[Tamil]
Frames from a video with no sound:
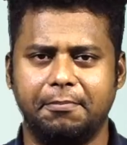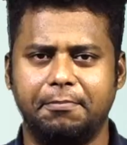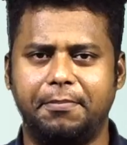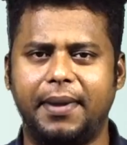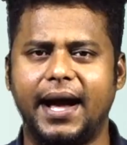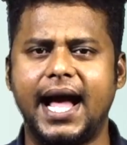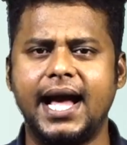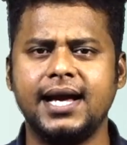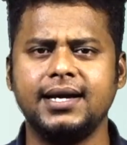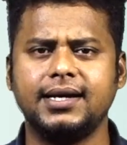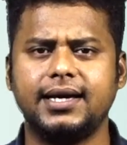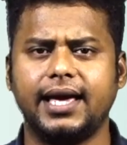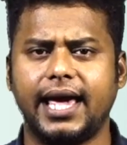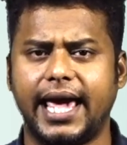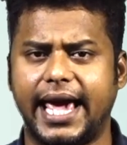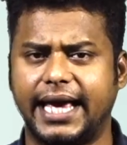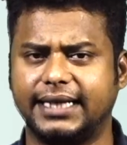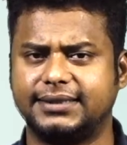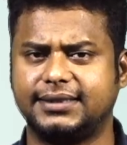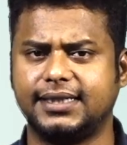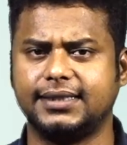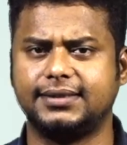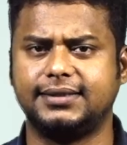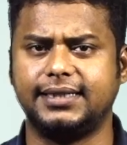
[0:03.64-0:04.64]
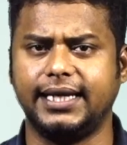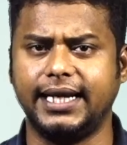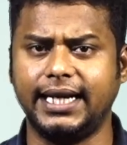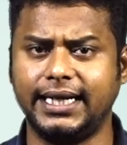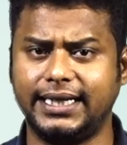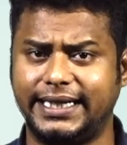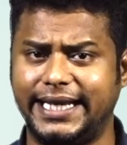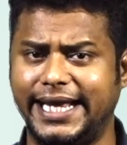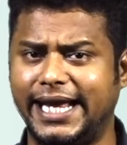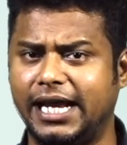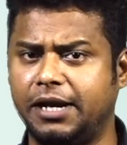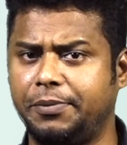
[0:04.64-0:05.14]
பேங்க் எஸ்எஸ்சி
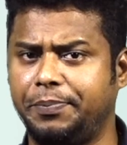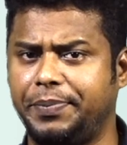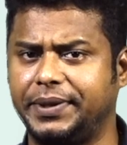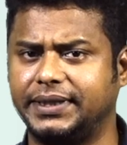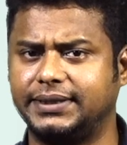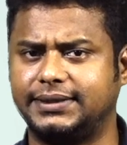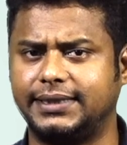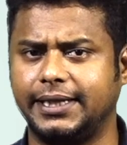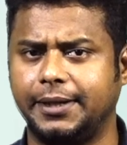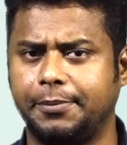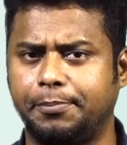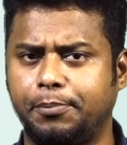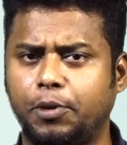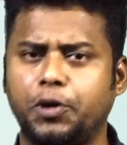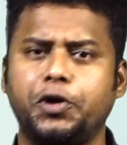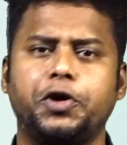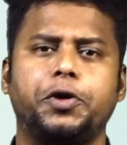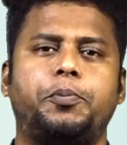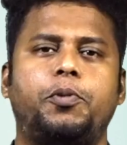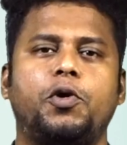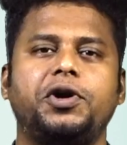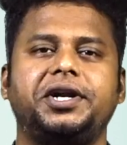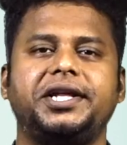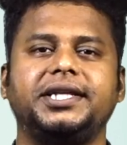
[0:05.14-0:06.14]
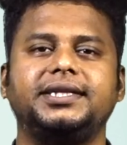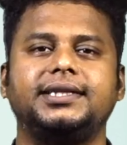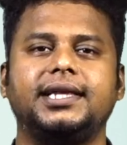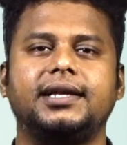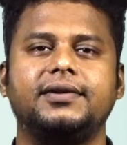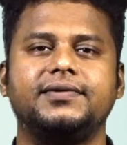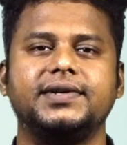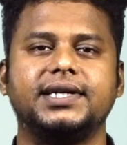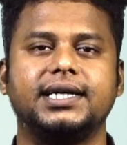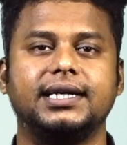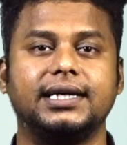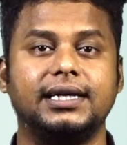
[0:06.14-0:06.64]
டிஎன்பிசி போன்ற போட்டித்
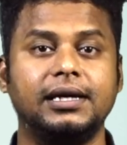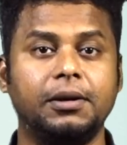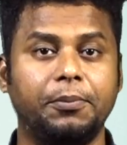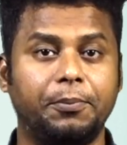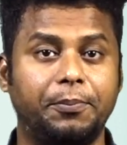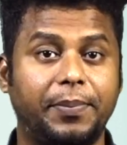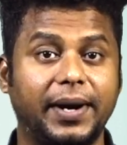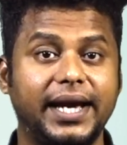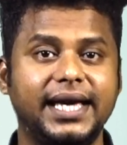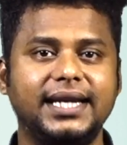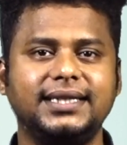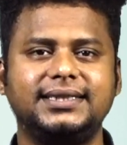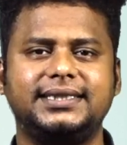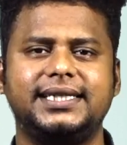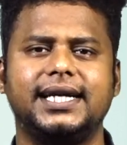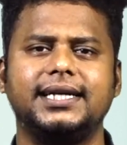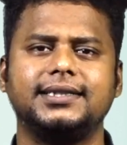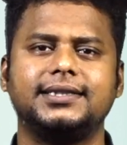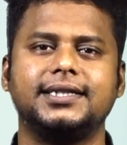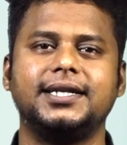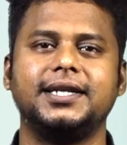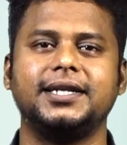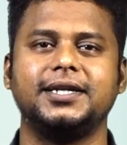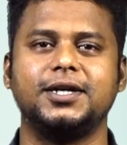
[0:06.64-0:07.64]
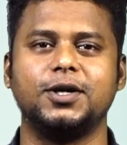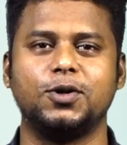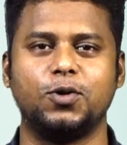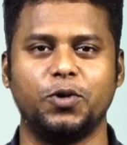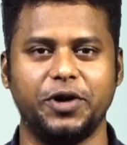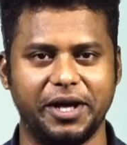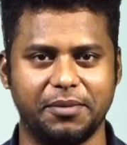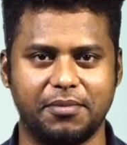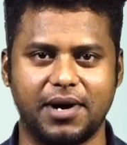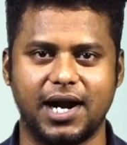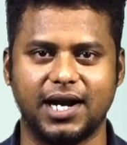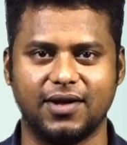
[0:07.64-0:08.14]
தேர்வுக்கு பயிற்சி எடுத்துட்டு
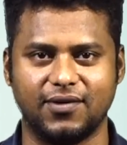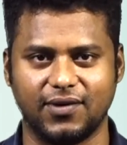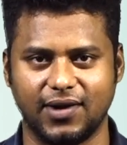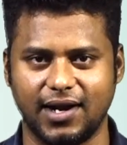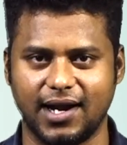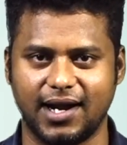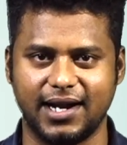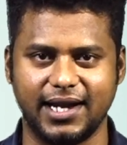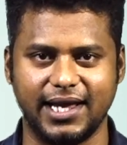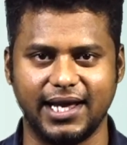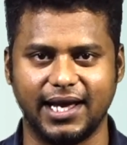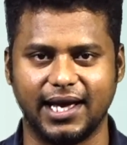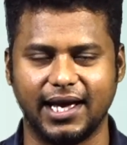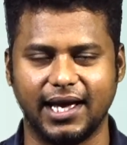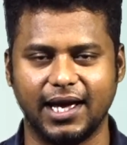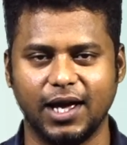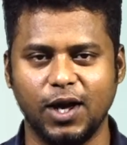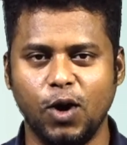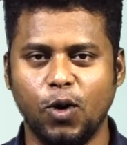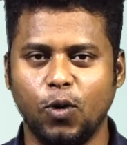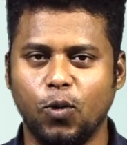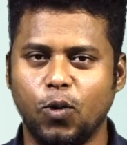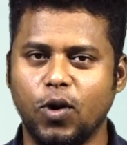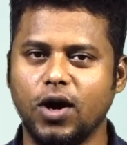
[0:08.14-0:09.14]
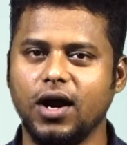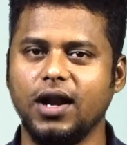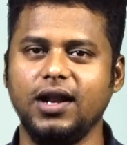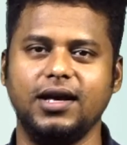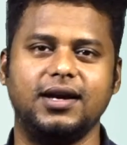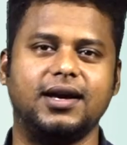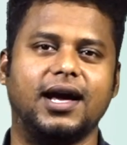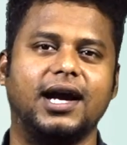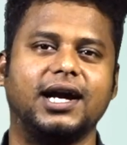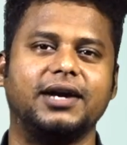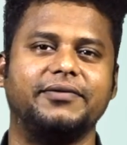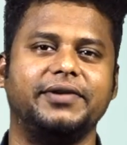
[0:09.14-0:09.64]
இருக்கக்கூடிய மாணவர்களா நீங்க
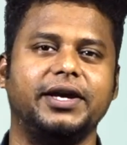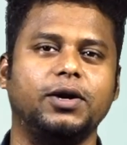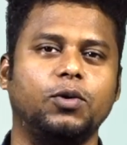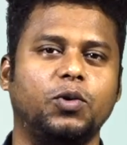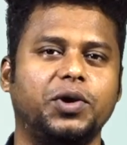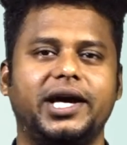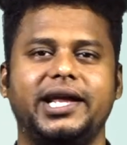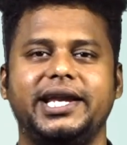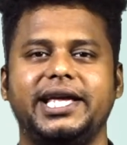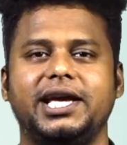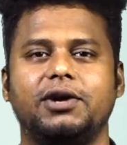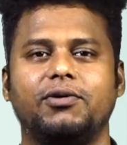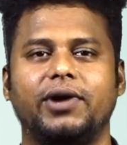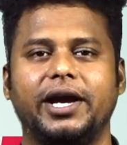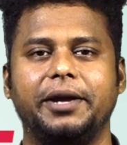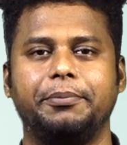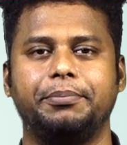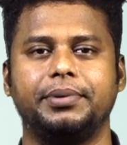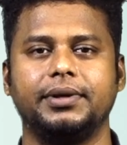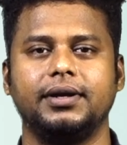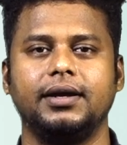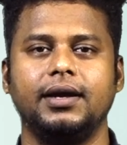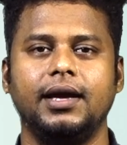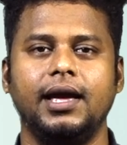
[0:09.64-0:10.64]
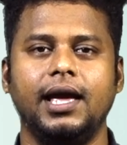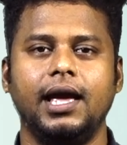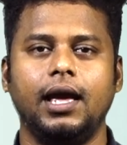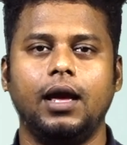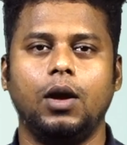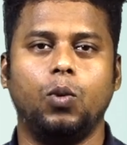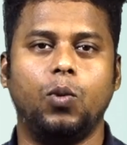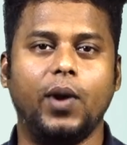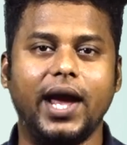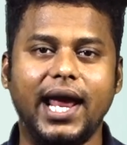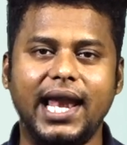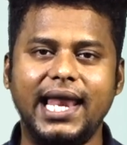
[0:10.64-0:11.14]
உங்களுக்காகவே ஒரு அரிய வாய்ப்பு
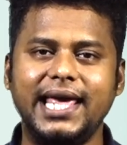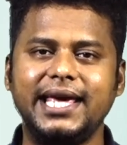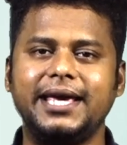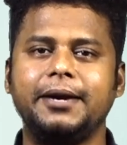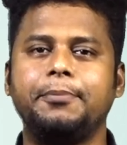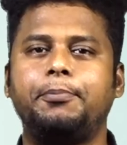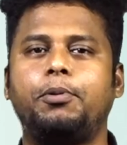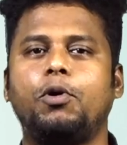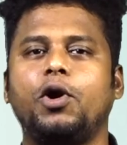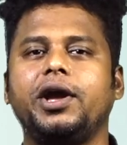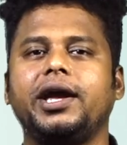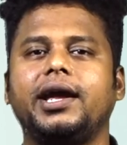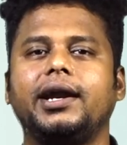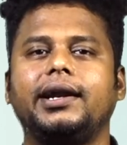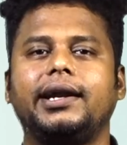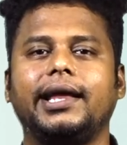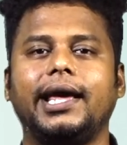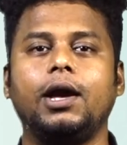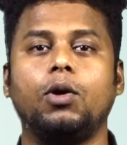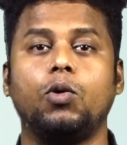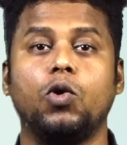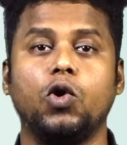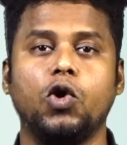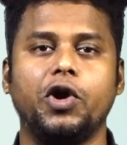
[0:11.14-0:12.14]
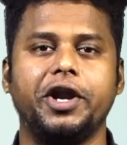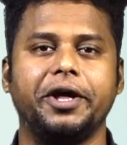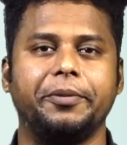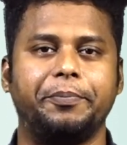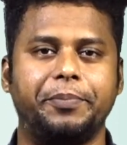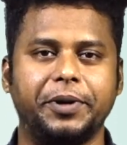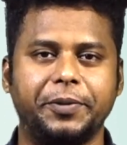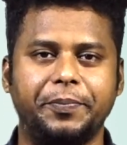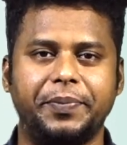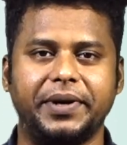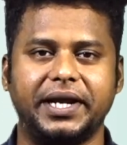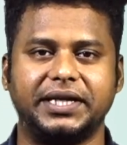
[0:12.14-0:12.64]
வேலைக்கு போய்கிட்டே உங்களுடைய
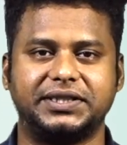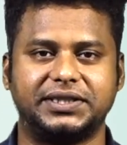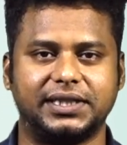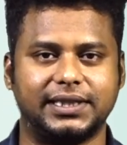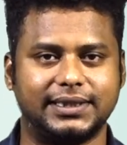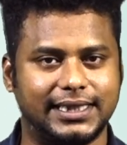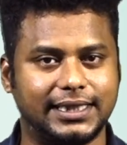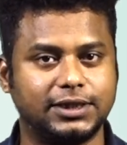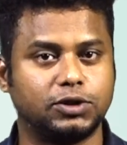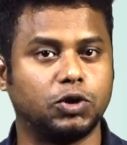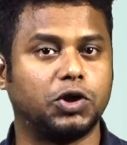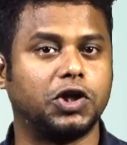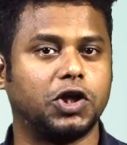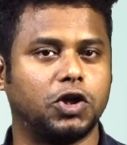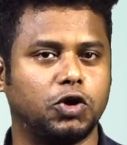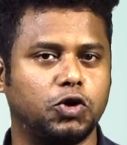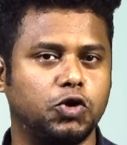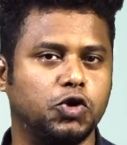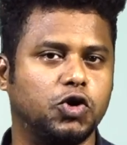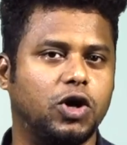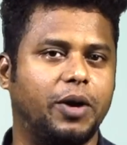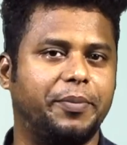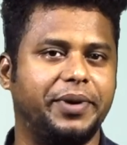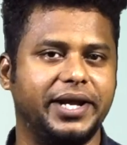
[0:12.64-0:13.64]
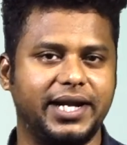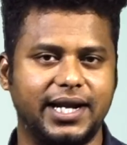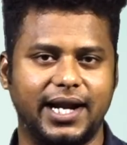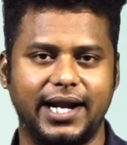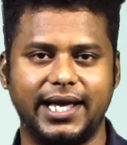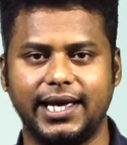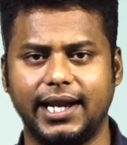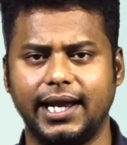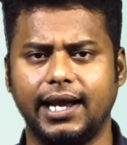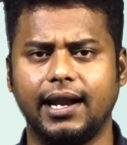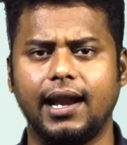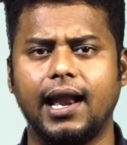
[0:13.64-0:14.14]
ப்ரிப்பரேஷன்ஸை தொடரணும் அப்படின்னு
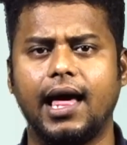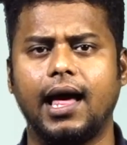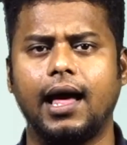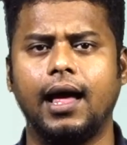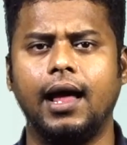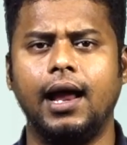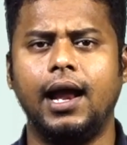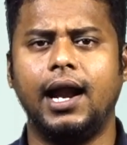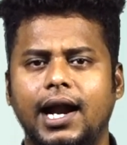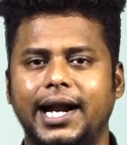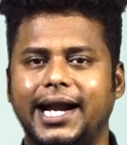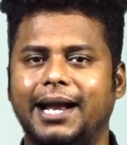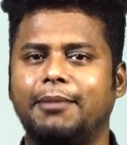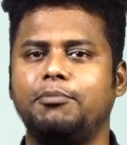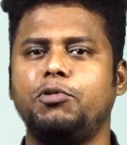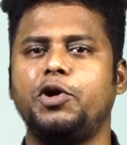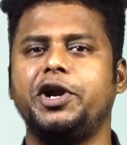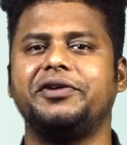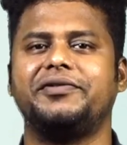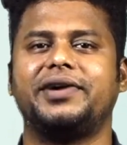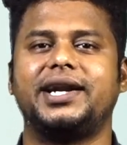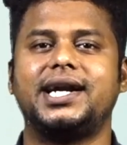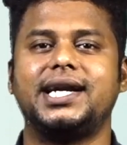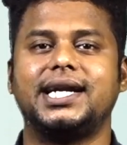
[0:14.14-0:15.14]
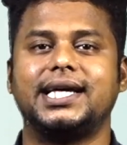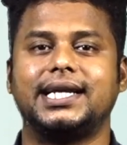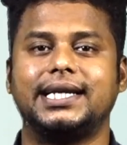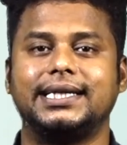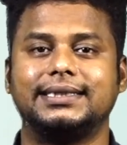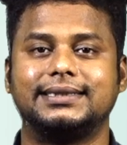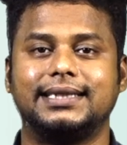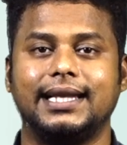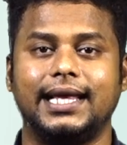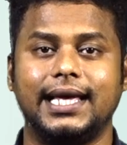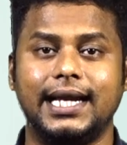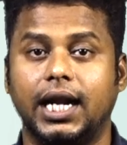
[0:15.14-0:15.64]
நினைக்கிறீங்களா நம்மளுடைய வெரண்டா
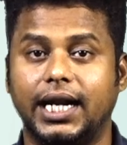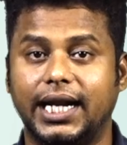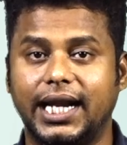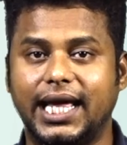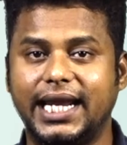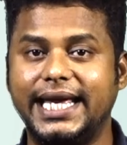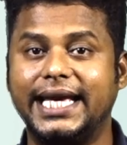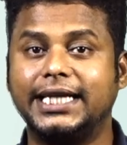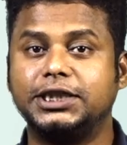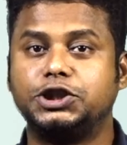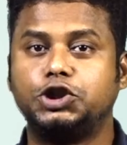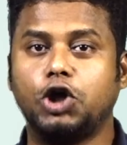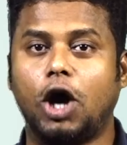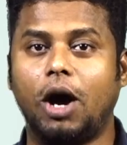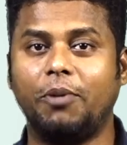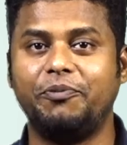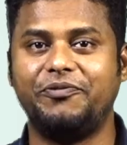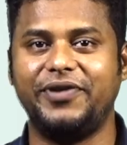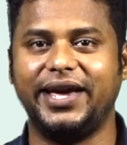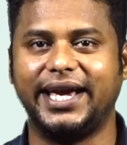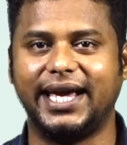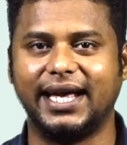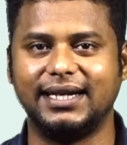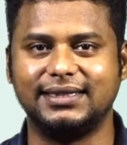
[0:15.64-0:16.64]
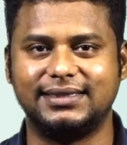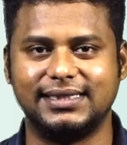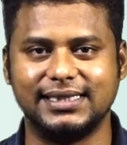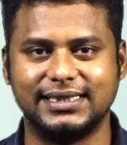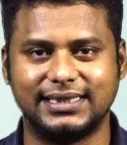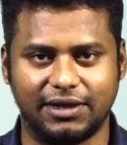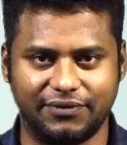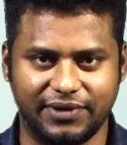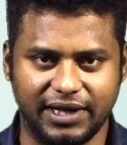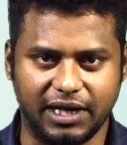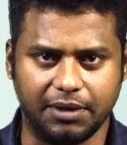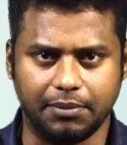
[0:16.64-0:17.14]
ரேஸ்ல நிறைய ஜாப்
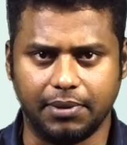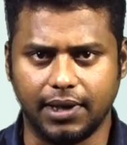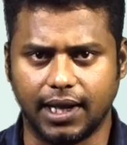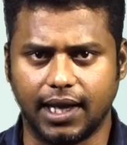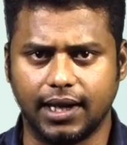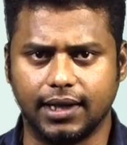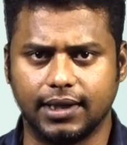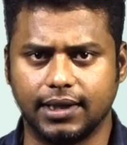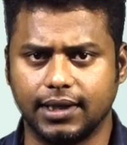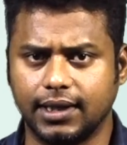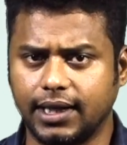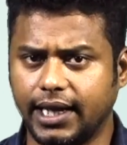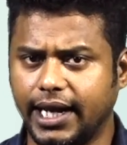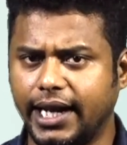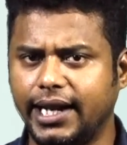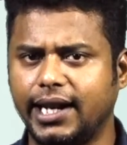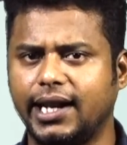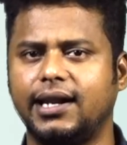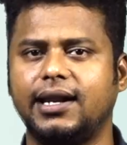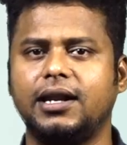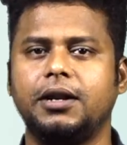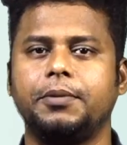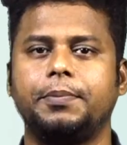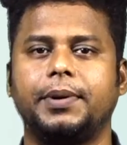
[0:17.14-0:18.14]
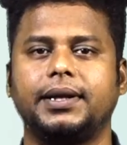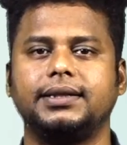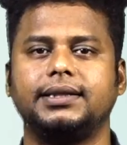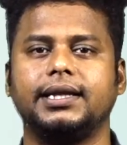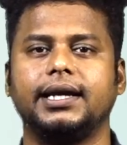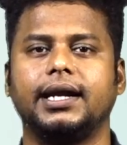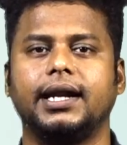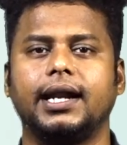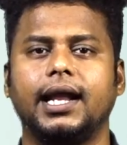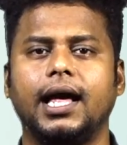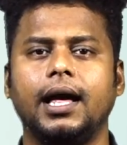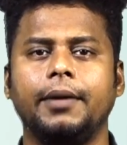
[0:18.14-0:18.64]
வேகன்சிஸ் அவைலபிளா இருக்கு என்னென்னு
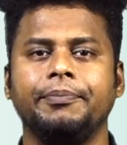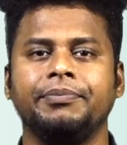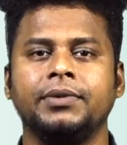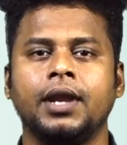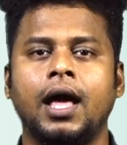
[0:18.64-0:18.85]
பாத்தீங்கன்னா